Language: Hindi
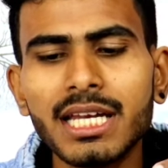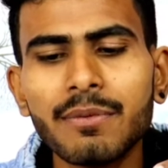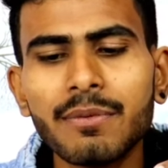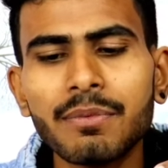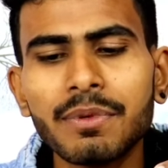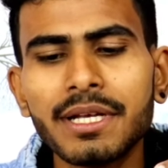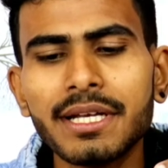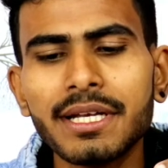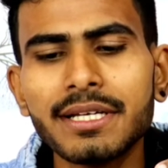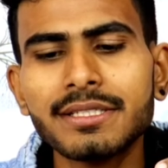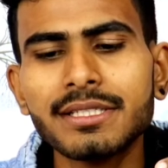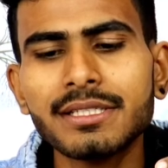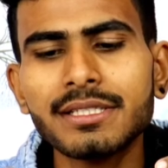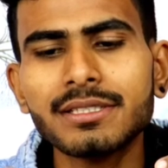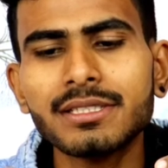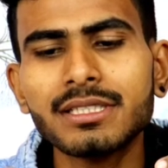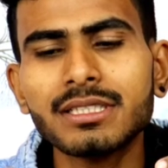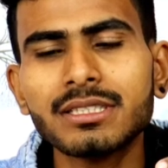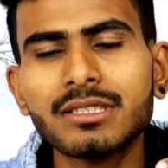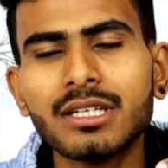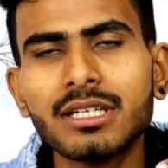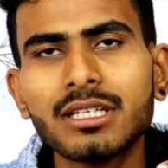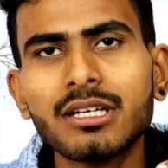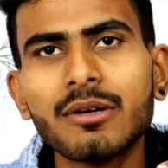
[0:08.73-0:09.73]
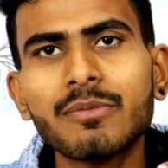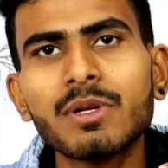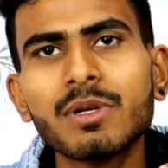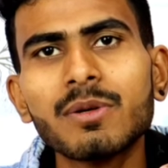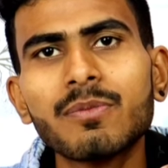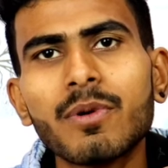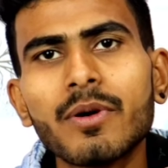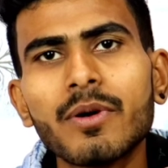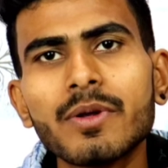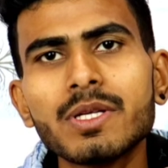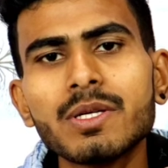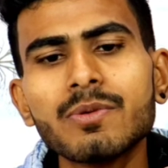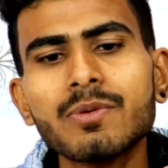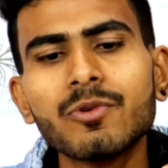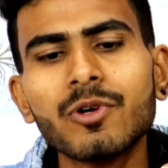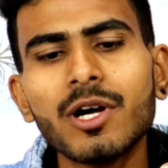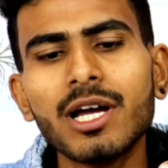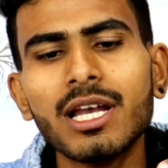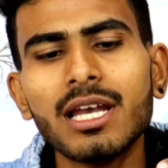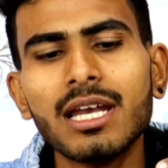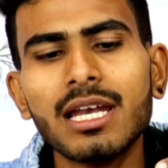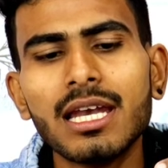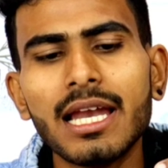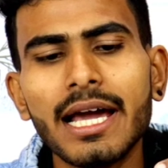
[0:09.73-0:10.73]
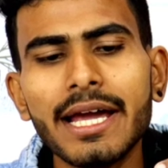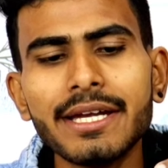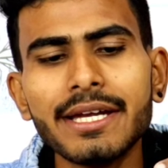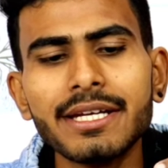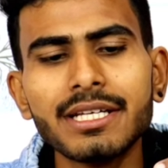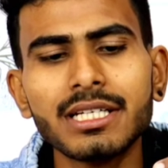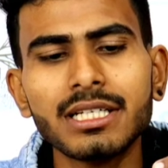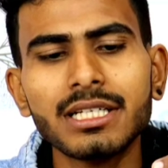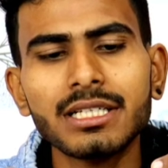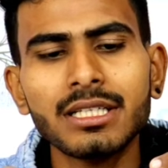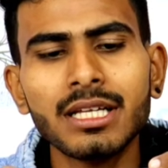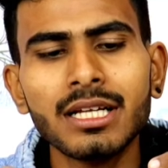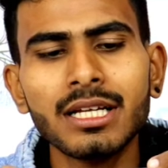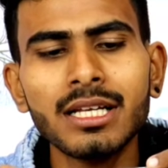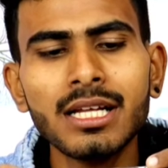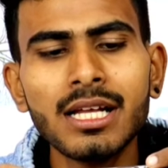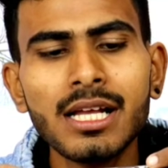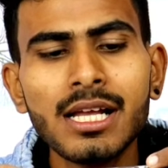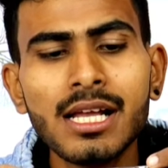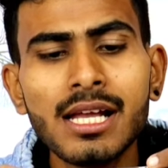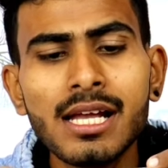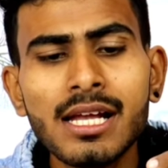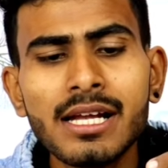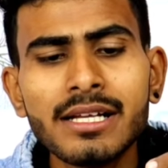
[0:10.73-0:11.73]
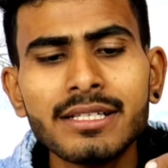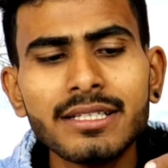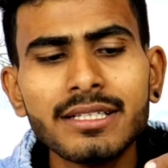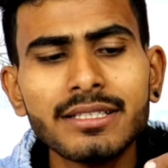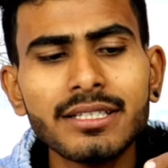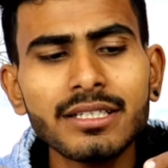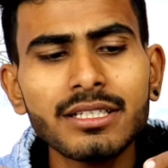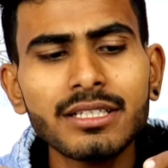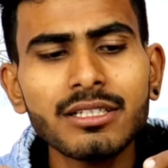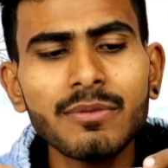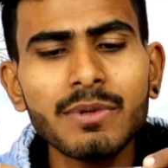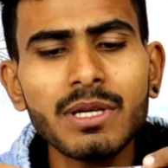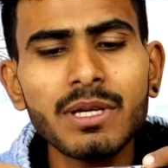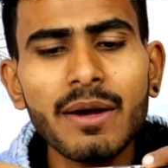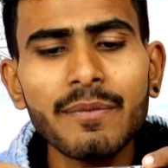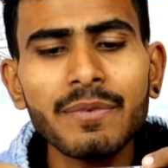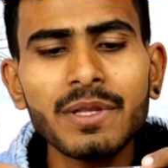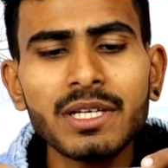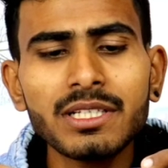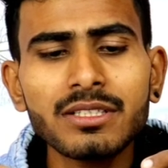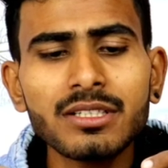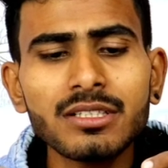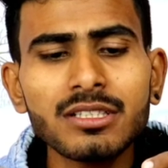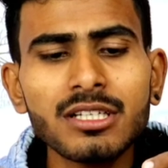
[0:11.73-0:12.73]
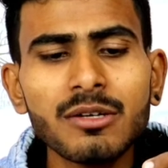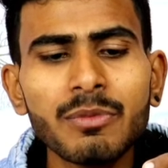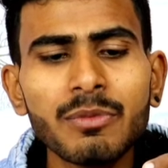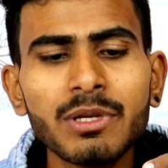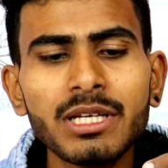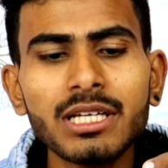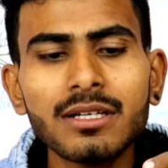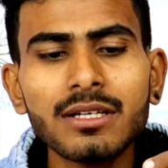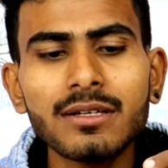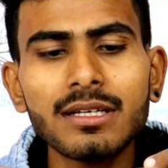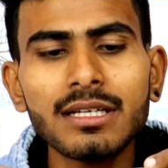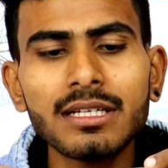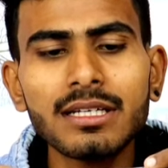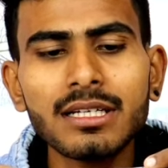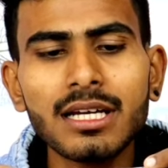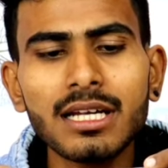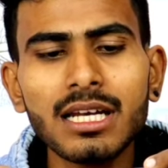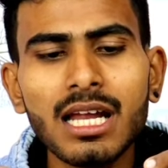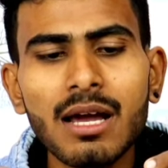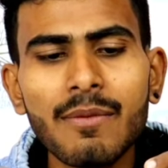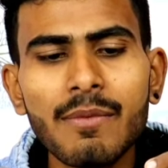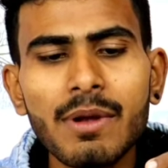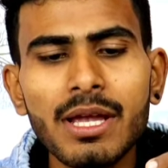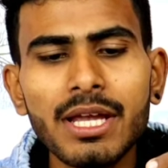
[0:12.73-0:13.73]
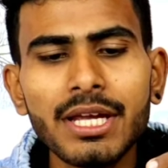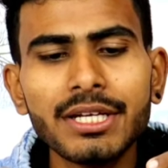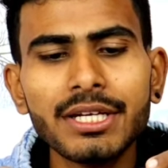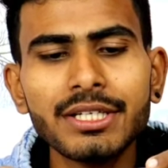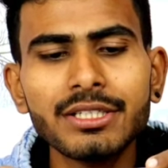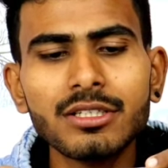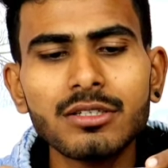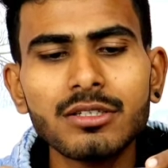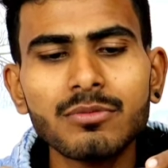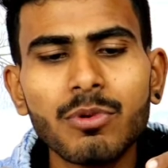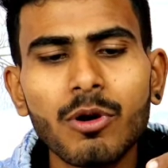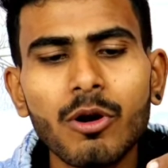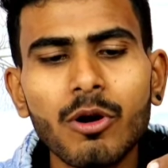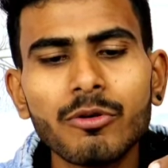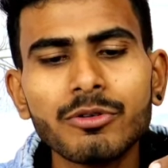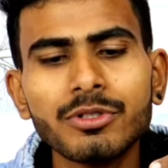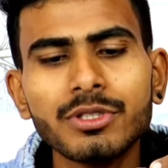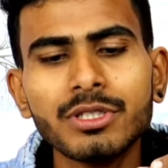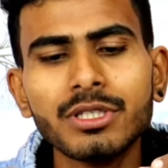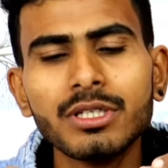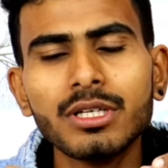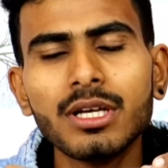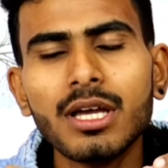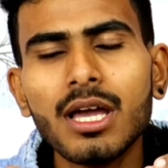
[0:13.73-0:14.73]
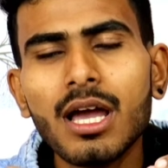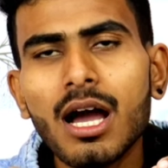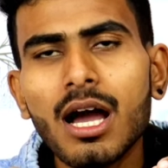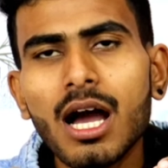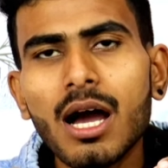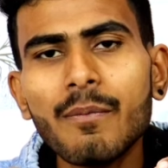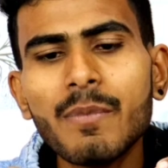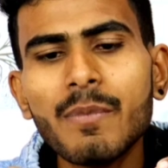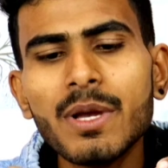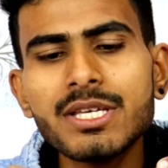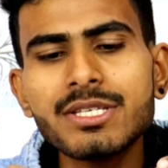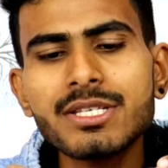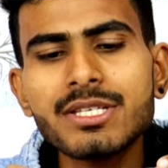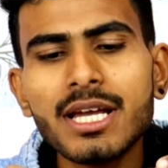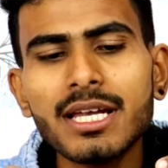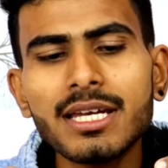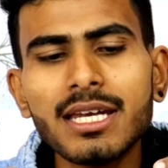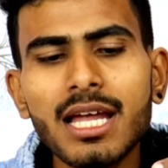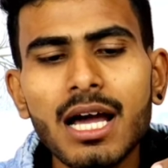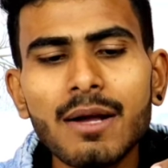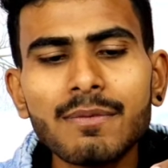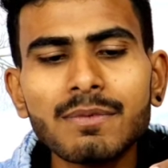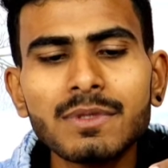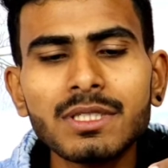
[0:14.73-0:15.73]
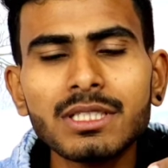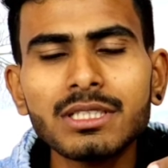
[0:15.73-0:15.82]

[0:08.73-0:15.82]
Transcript: नाम कैसे चेंज करें अपने पबजी मोबाइल लाइट के अंदर जैसे कि अभी आप देख सकते हैं मेरे कलेन का नाम है इंडियन फौजी अब मैं इसका नाम